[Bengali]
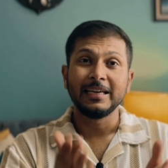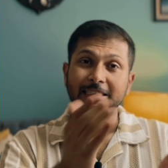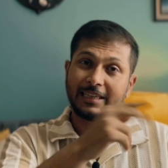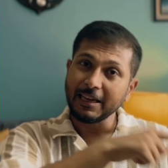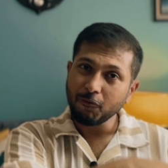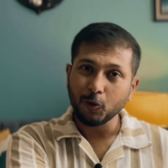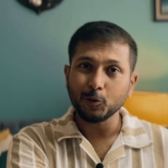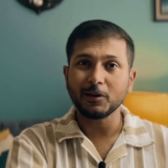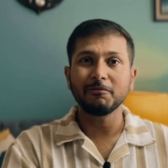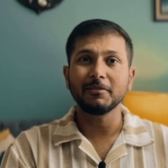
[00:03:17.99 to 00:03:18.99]
সেই
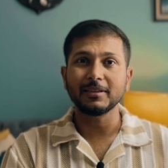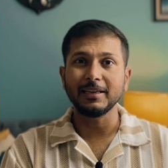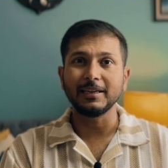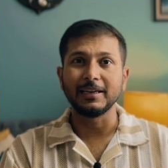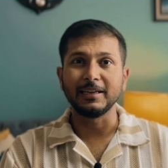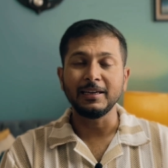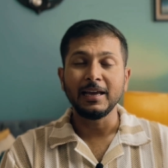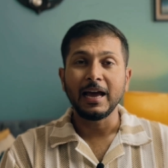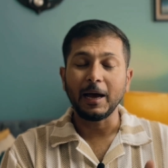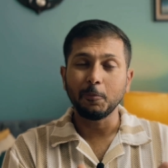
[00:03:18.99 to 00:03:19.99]
ফটোগ্রাফার থেকেই
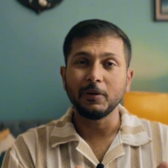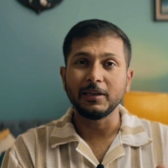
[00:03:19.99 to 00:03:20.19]
আপনি